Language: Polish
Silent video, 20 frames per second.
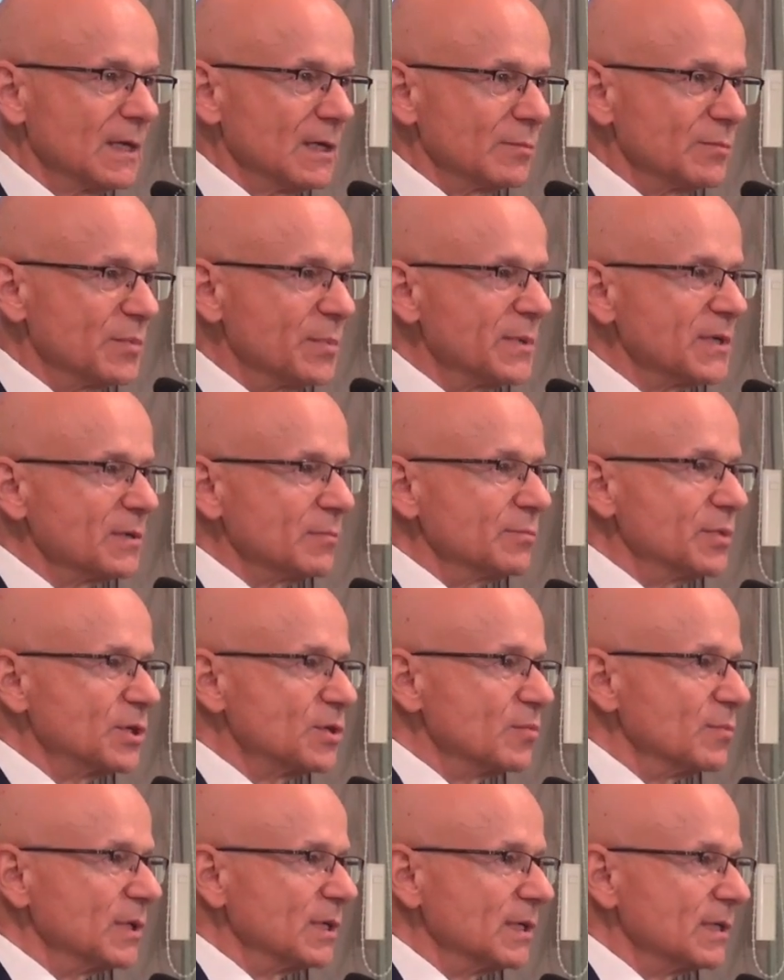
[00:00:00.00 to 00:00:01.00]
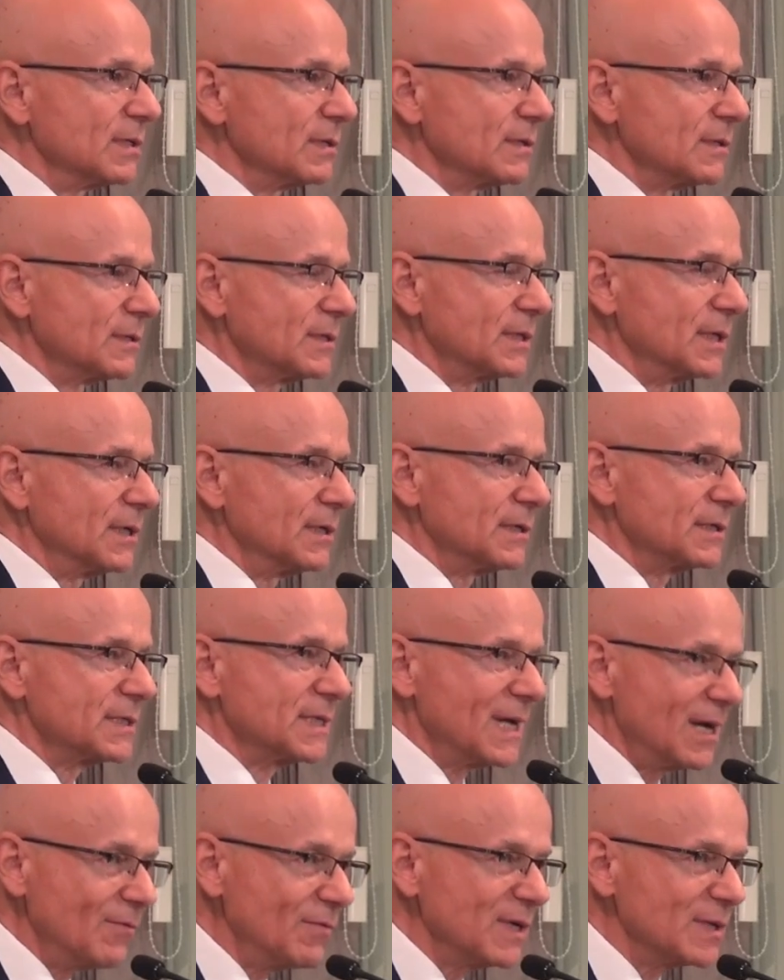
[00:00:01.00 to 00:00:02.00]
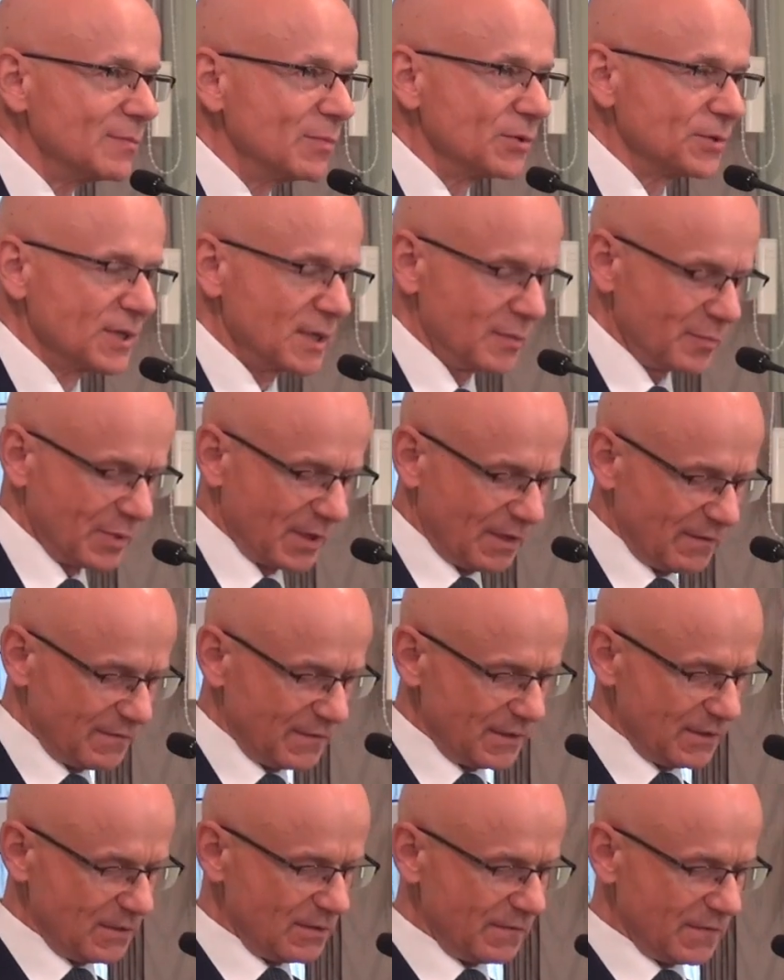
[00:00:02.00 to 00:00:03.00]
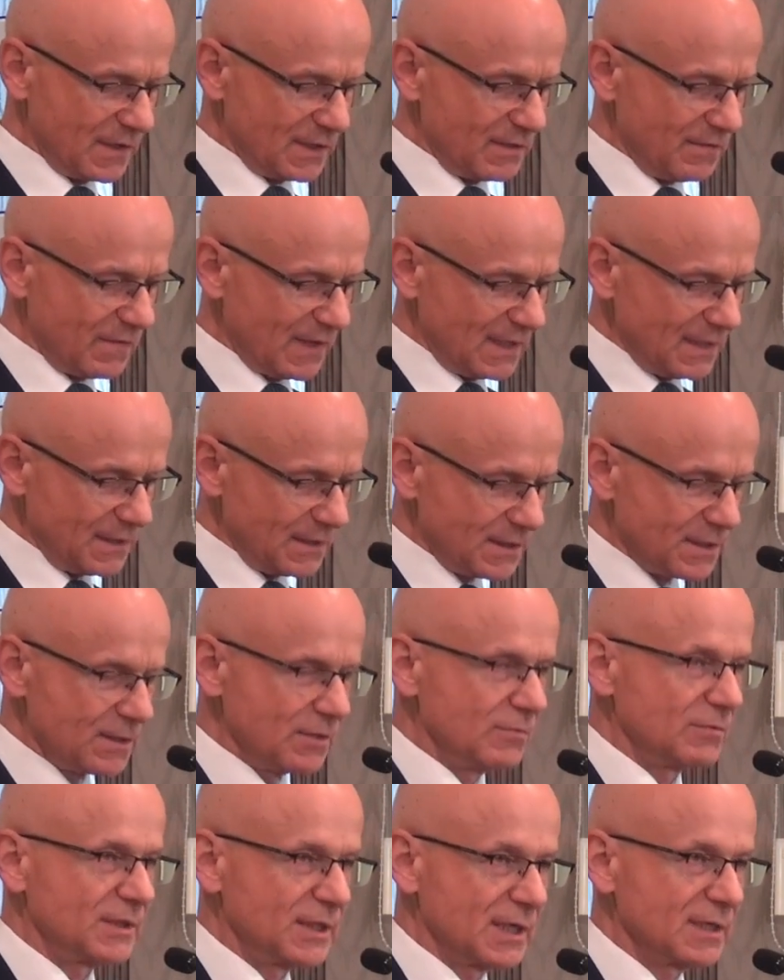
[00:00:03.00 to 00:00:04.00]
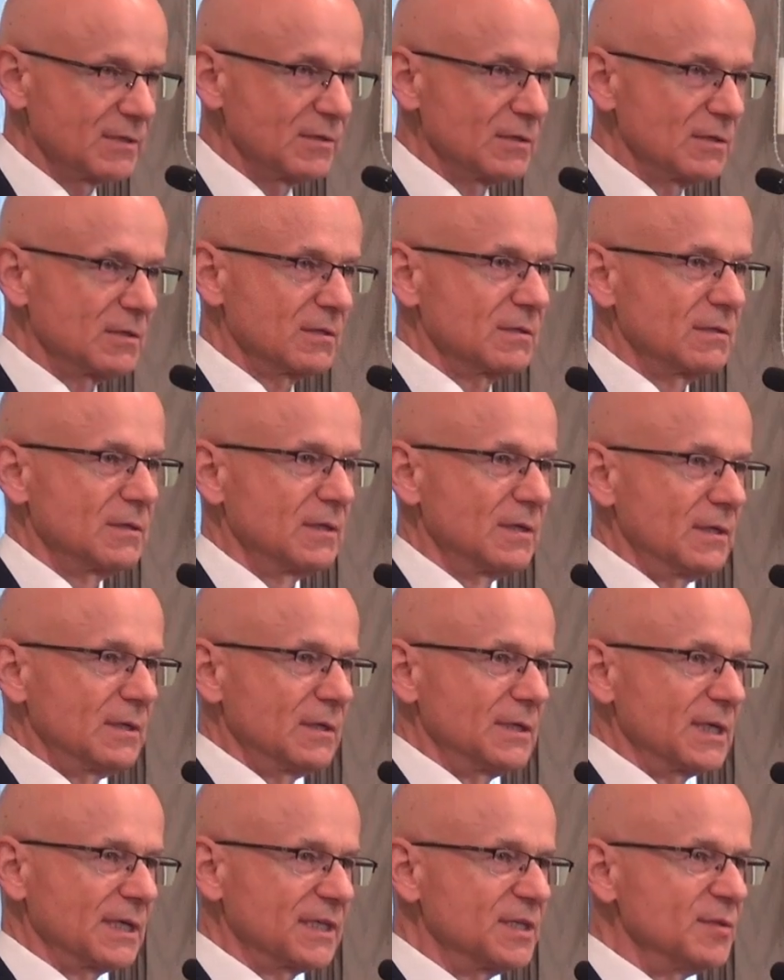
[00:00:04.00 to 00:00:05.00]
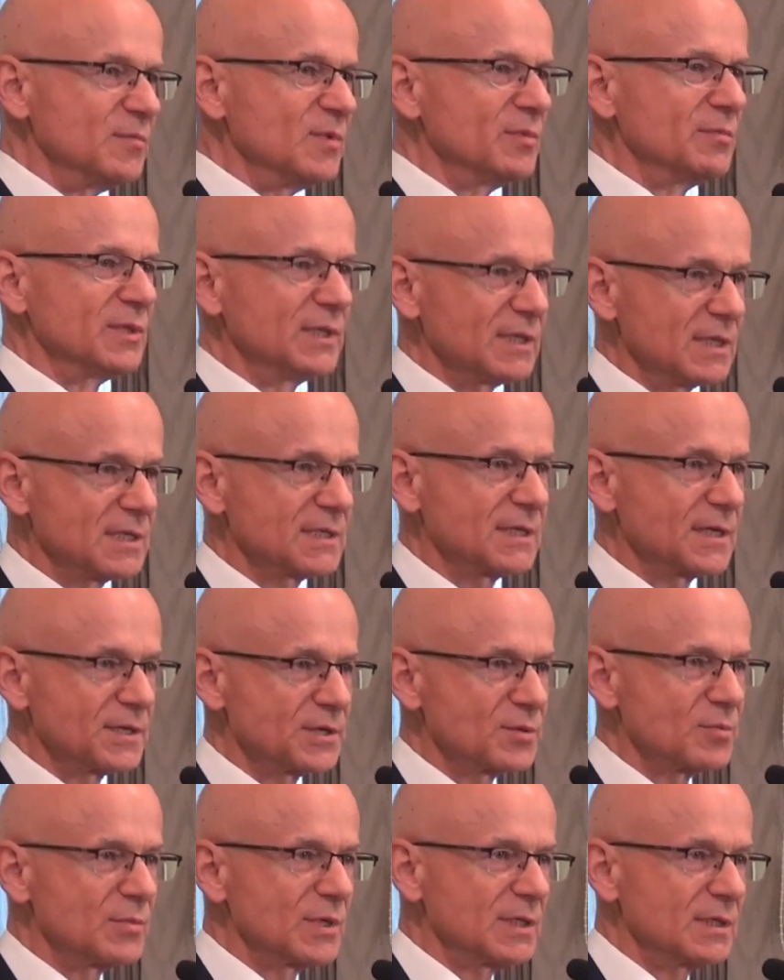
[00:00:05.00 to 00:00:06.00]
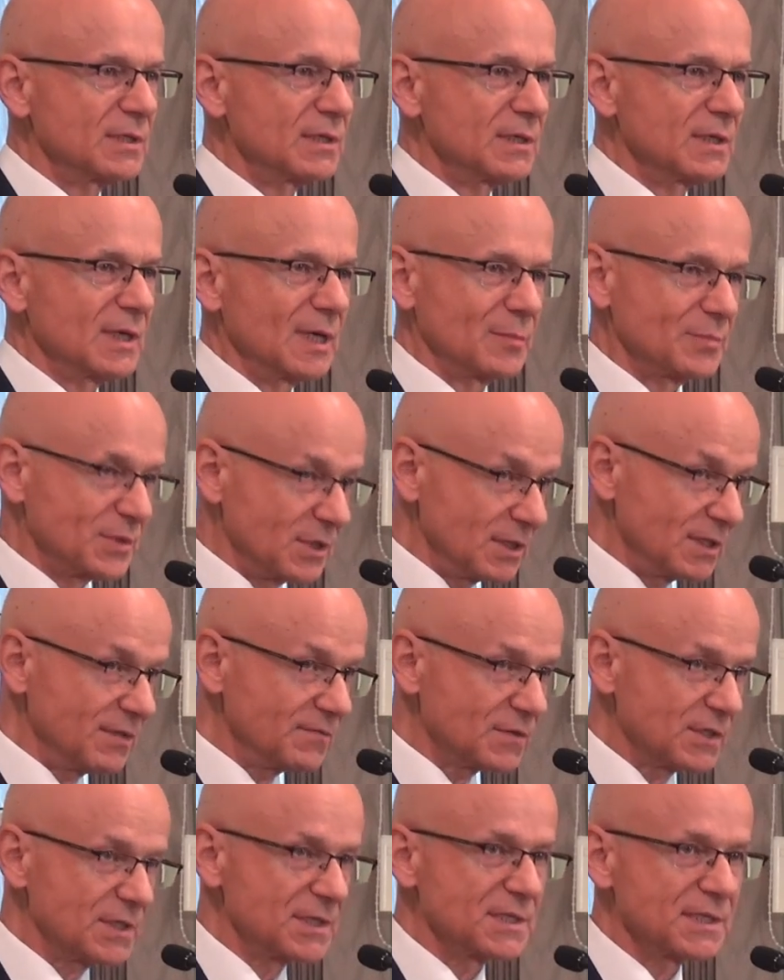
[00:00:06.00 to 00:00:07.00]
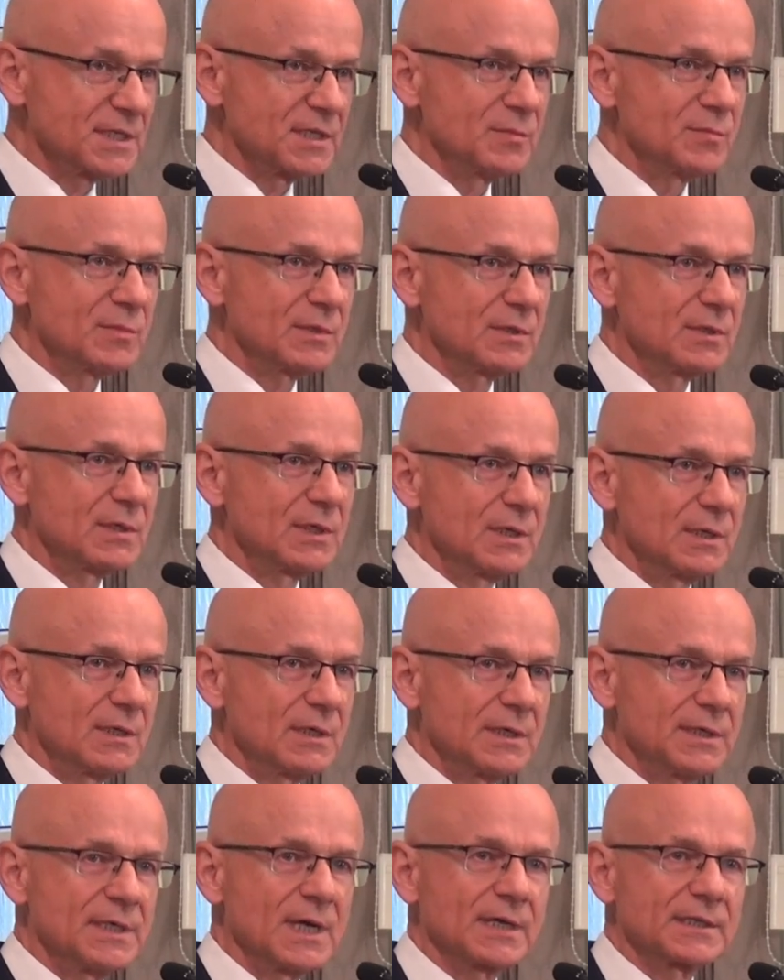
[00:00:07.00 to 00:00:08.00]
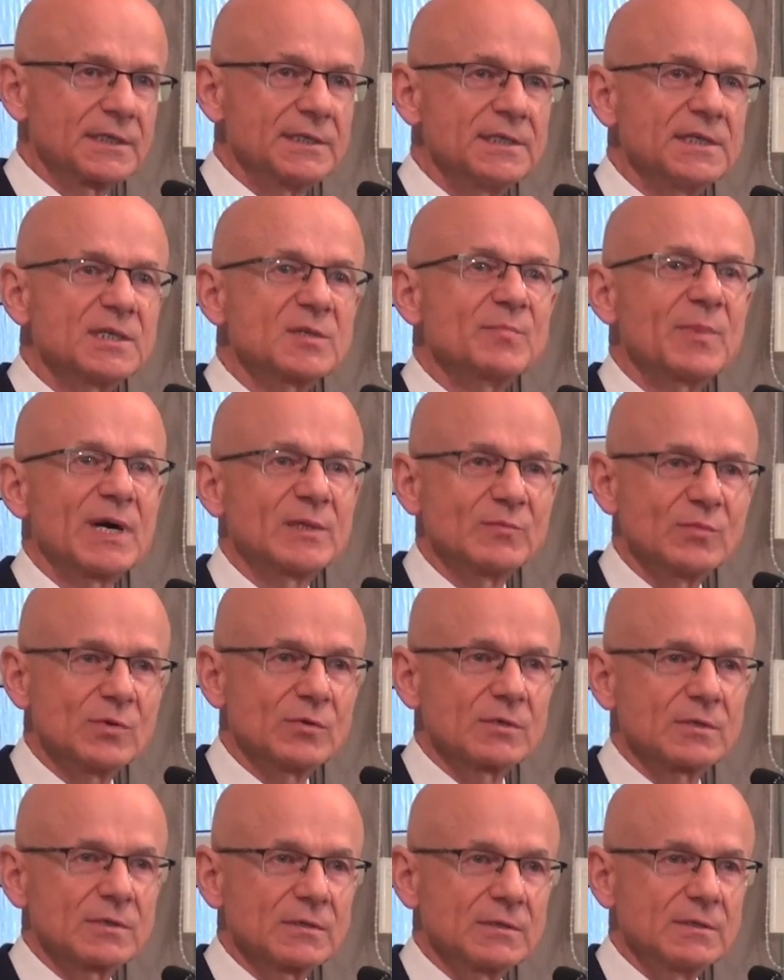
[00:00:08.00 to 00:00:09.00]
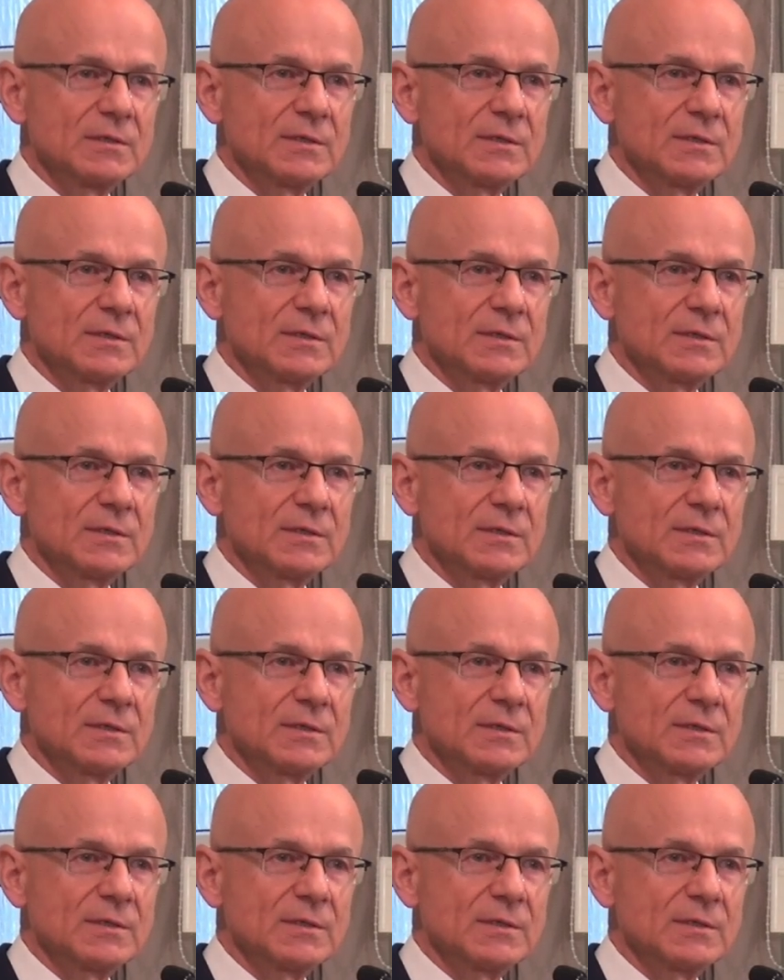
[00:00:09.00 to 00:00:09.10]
by, byśmy z tej całej Bożej prawdy dowiadywali się tego, jakimi my jesteśmy, a przede wszystkim, jaki jest Pan Bóg.